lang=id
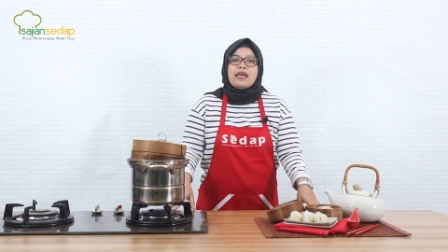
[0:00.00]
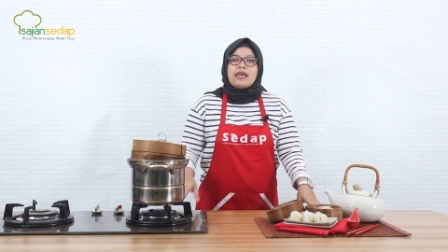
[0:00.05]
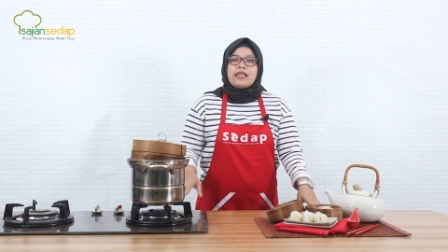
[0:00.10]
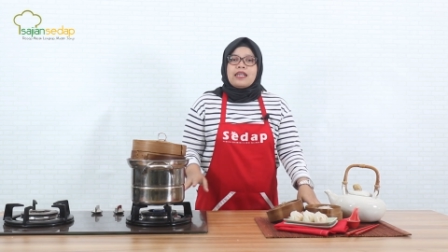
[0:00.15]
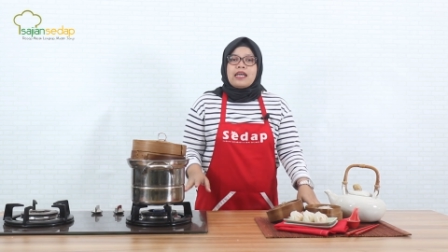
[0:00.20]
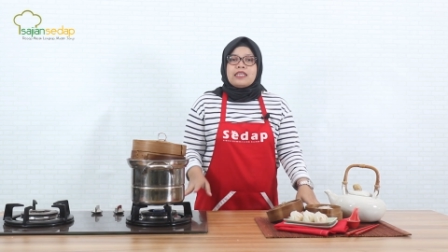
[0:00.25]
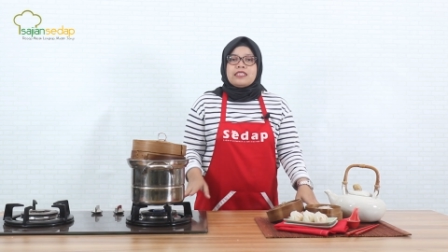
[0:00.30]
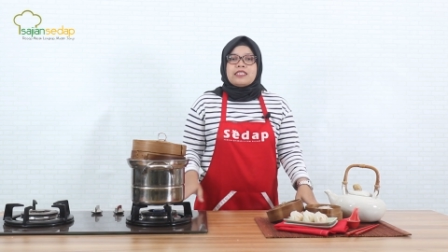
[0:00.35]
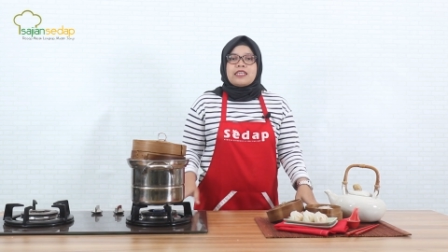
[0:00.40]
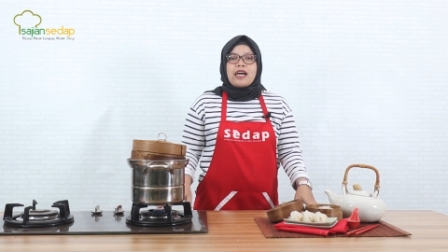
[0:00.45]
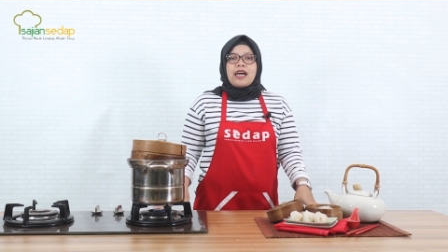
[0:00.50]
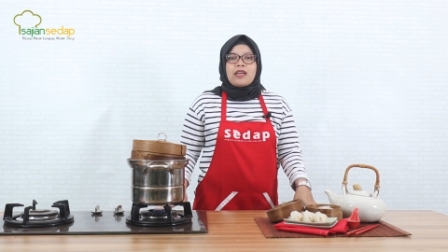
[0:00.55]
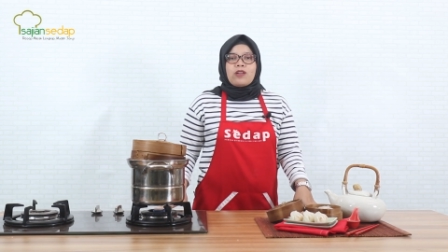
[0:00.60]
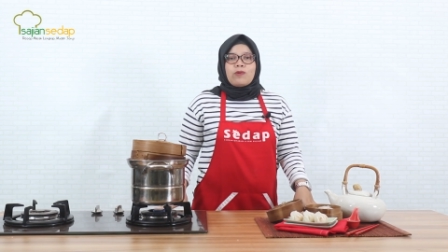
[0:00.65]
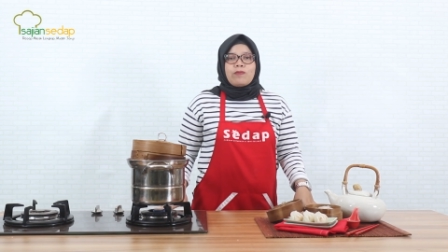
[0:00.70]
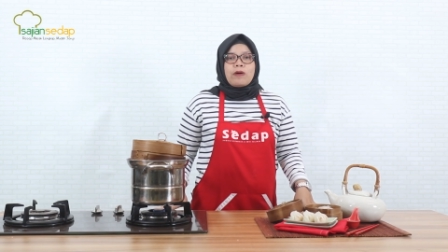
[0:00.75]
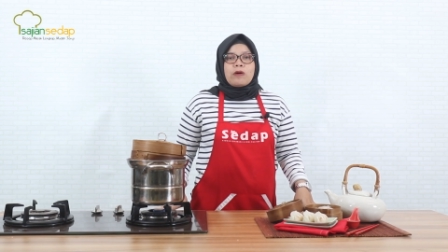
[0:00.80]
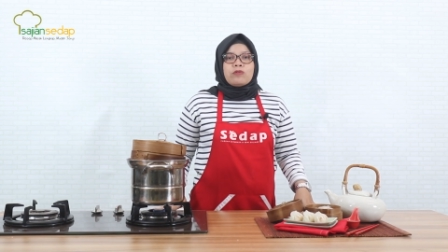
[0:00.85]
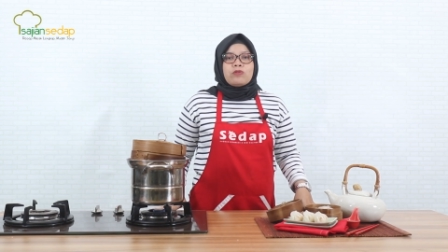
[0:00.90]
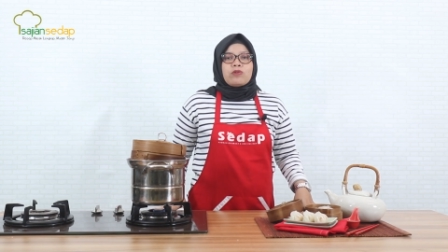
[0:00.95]
dan jangan
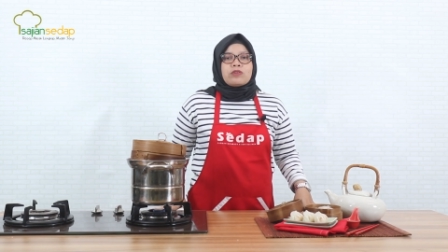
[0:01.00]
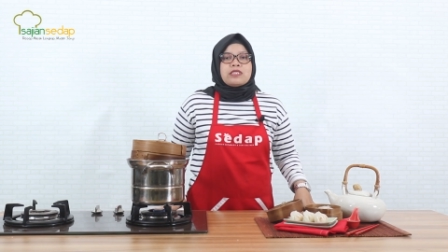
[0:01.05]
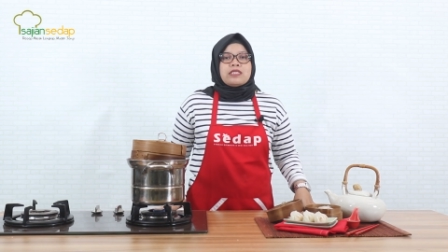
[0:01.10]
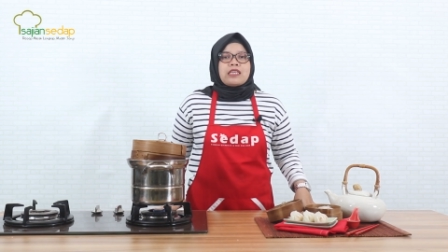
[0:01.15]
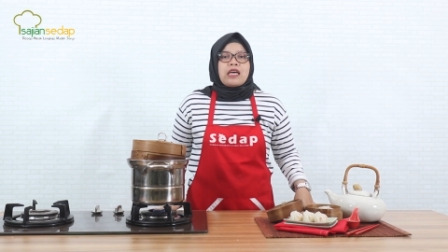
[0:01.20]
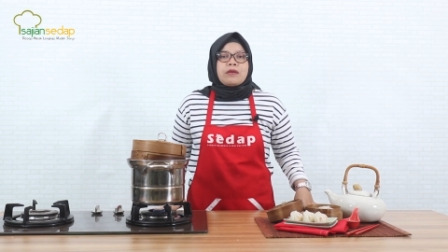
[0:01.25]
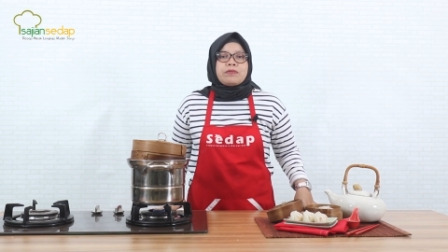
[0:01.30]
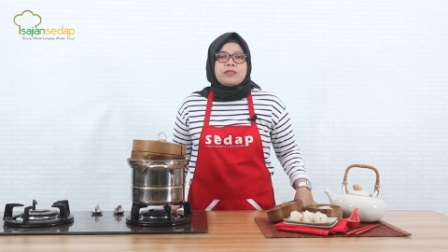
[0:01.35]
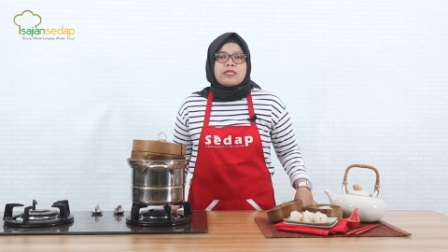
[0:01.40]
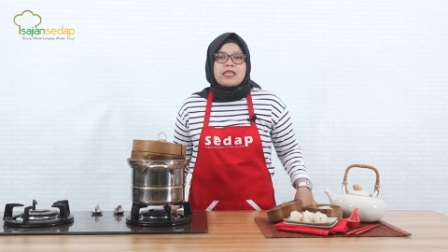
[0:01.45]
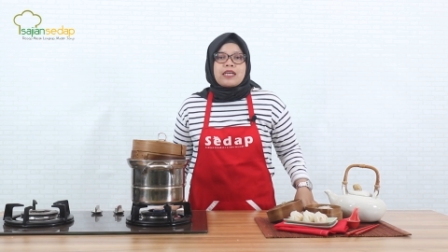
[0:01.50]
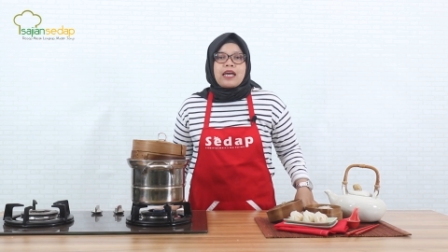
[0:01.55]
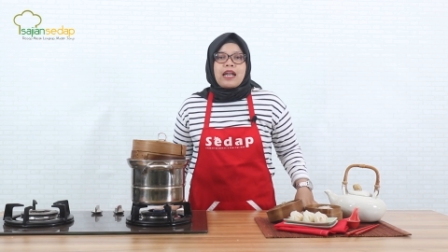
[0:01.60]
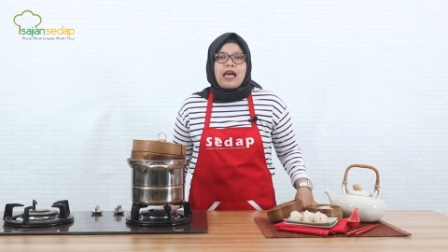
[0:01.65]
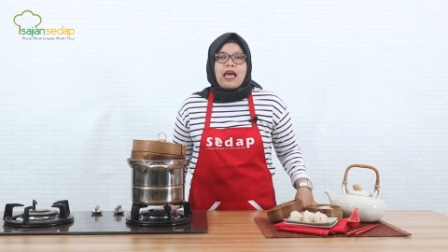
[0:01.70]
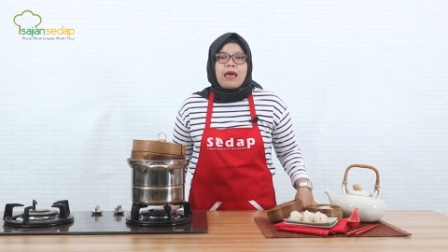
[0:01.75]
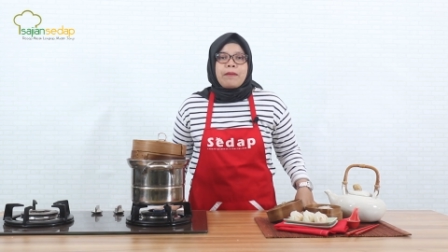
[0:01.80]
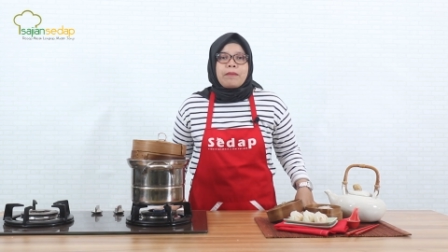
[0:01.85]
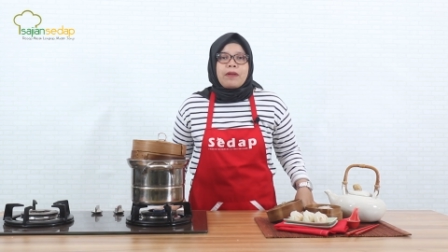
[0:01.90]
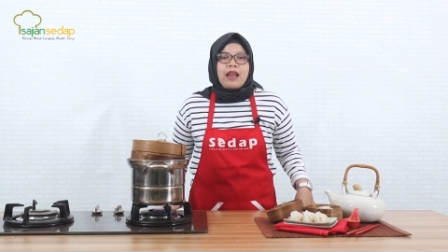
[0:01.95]
lupa untuk
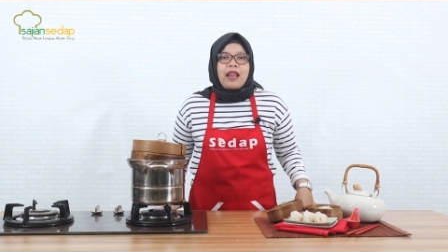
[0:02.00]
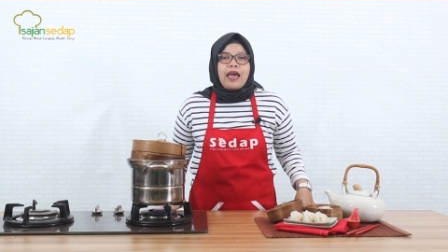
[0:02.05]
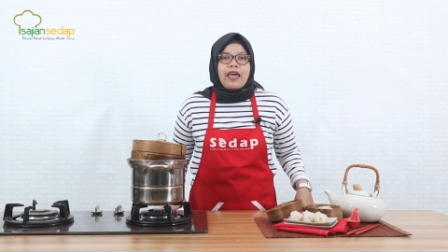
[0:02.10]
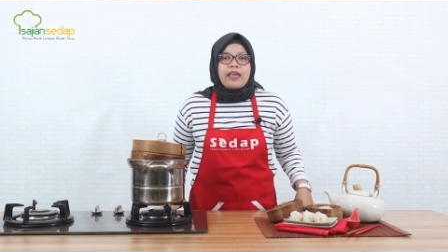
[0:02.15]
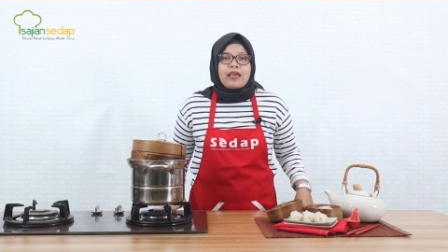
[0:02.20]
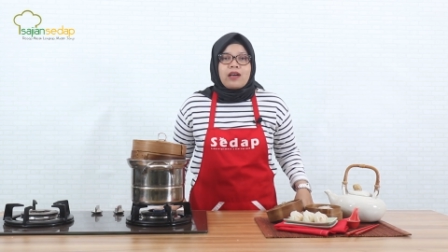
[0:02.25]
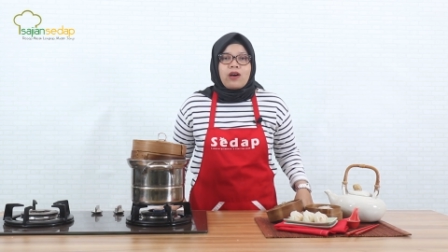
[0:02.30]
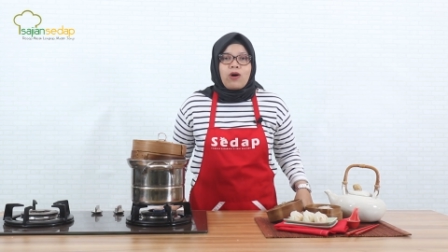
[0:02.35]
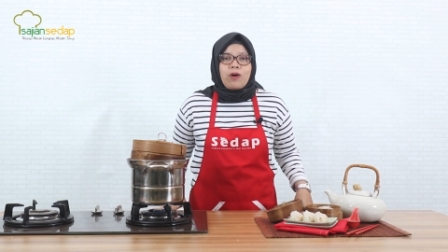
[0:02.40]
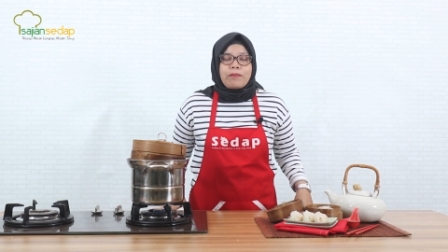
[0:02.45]
subscribe, like,